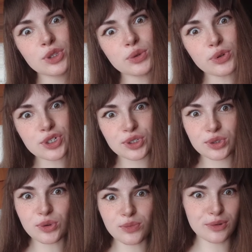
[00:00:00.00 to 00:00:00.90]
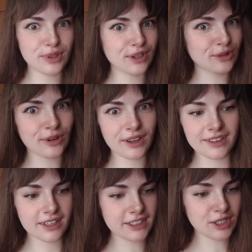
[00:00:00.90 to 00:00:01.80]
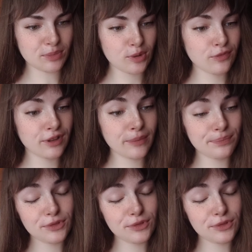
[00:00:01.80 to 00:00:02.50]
тоже то блюдо, которое я никогда не пробовала.